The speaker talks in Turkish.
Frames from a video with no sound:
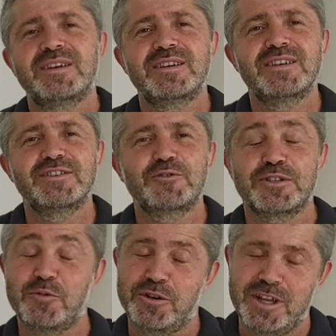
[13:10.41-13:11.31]
E,
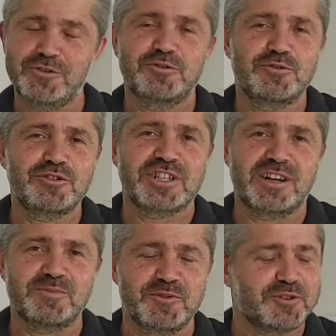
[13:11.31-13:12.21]
yoksa bu kadar gürültü
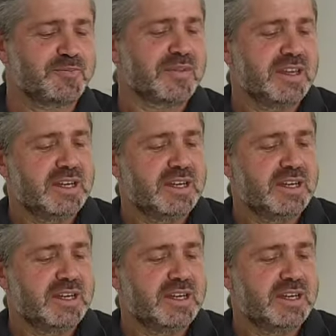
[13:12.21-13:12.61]
çıkartmıyor.